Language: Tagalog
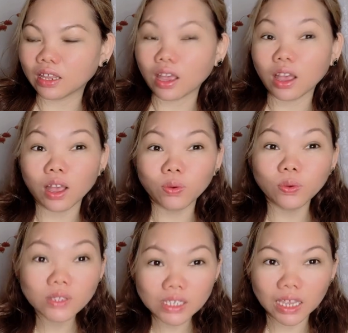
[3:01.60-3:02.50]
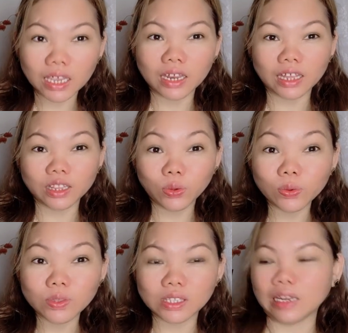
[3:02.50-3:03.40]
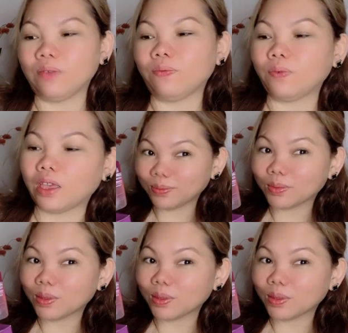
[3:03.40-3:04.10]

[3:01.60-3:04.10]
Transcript: Uh, good skin and good sleep. Ayan